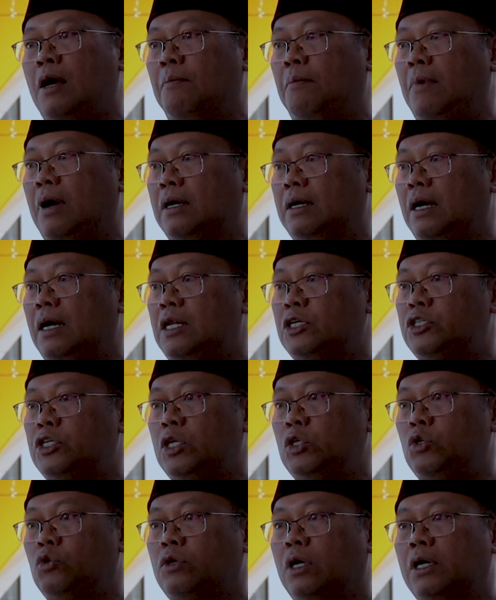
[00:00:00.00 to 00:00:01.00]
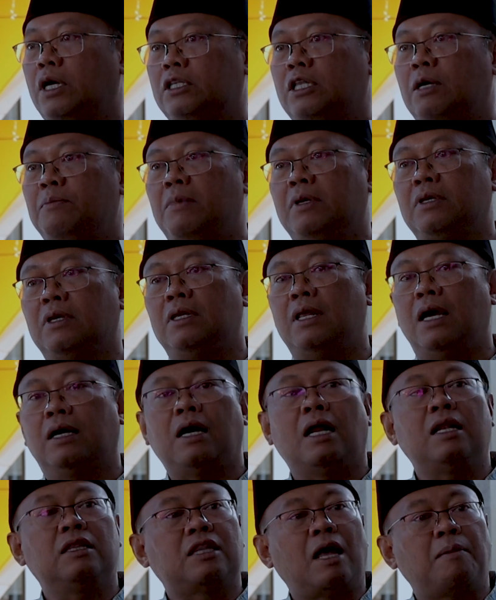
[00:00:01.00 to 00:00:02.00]
maka di sini juga kita
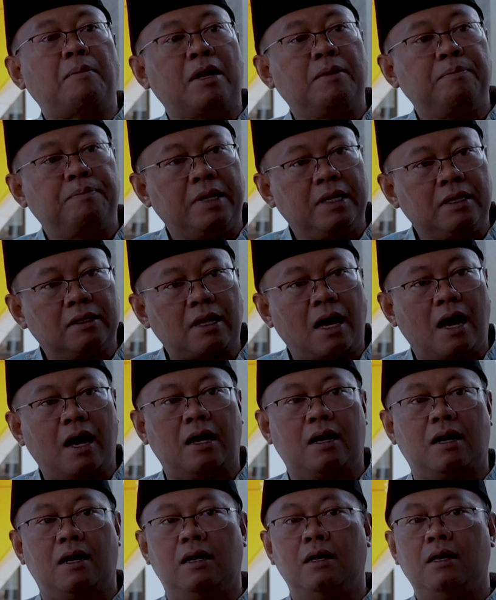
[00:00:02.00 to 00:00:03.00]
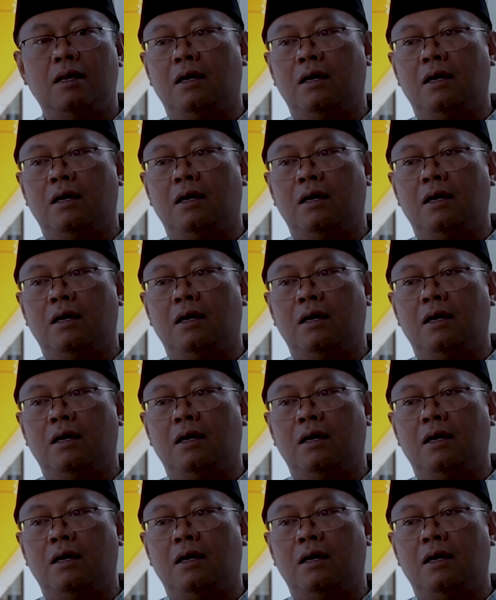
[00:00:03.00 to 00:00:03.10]
menyediakan taman pintar